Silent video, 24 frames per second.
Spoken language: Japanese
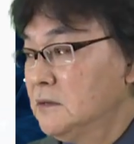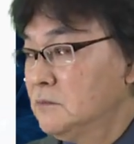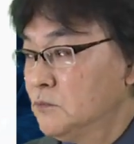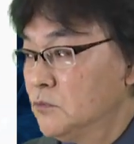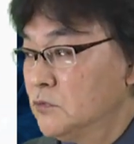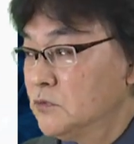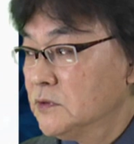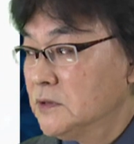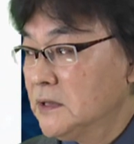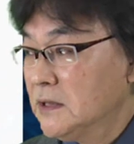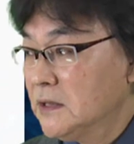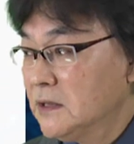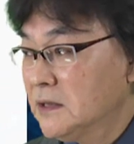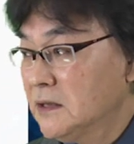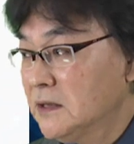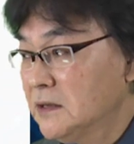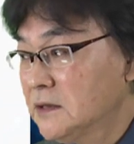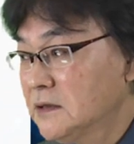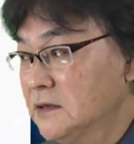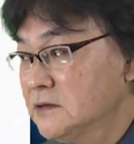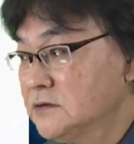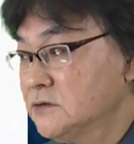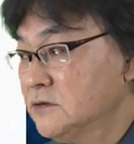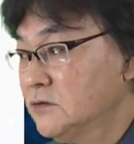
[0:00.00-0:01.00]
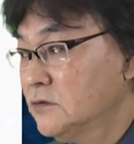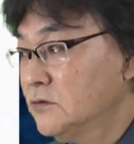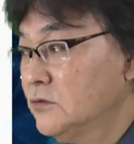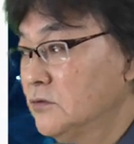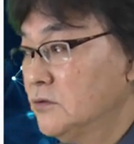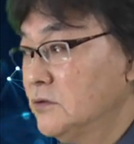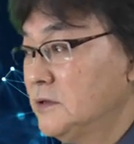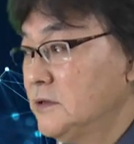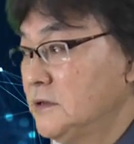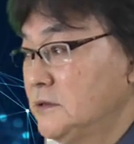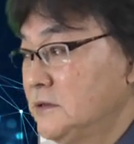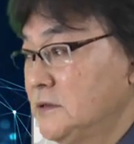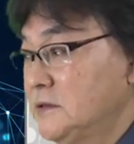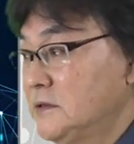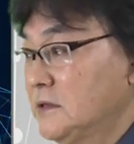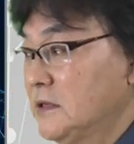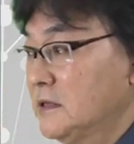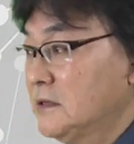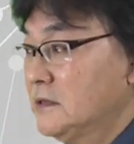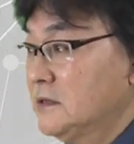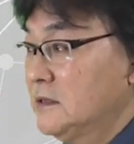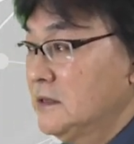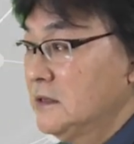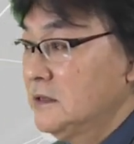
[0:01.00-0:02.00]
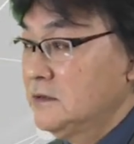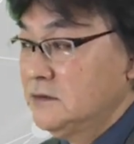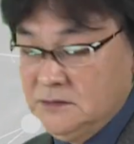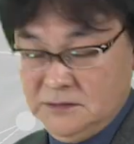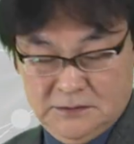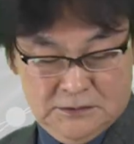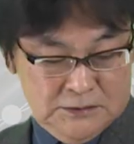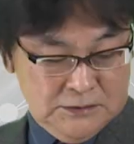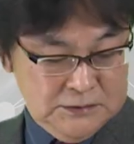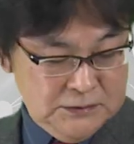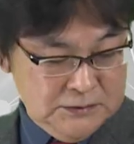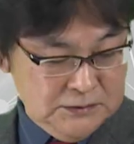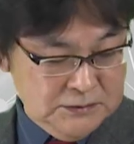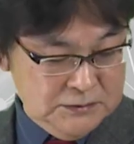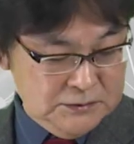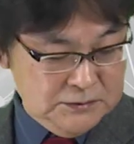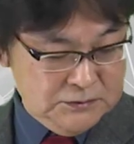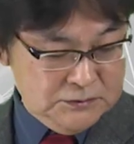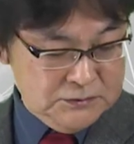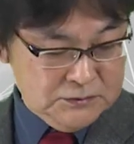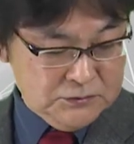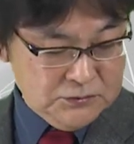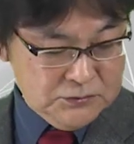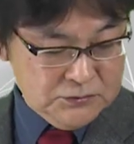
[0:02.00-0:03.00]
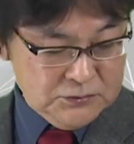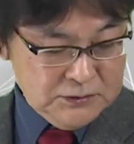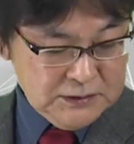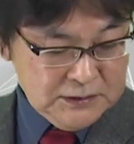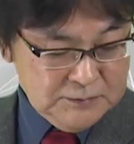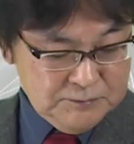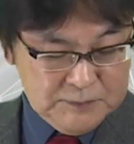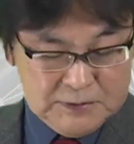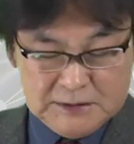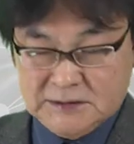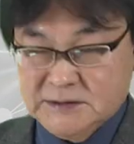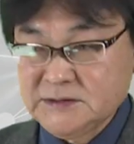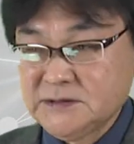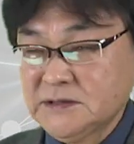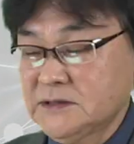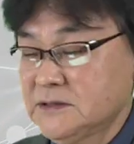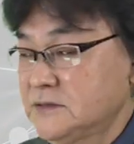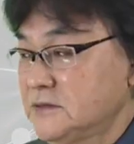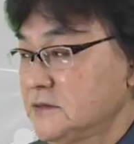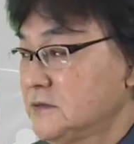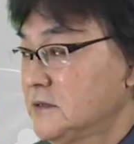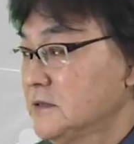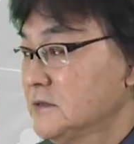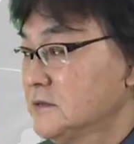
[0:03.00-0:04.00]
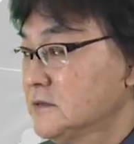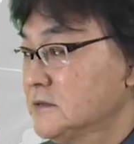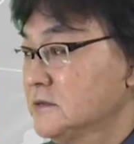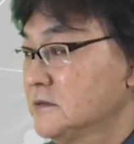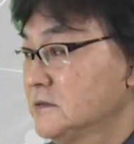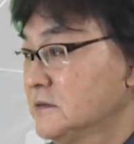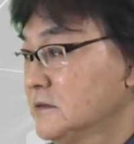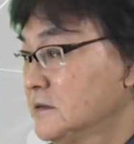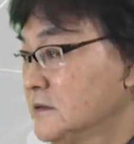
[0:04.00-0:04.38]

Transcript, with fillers: 問題解決の両輪になっているということがメッセージです。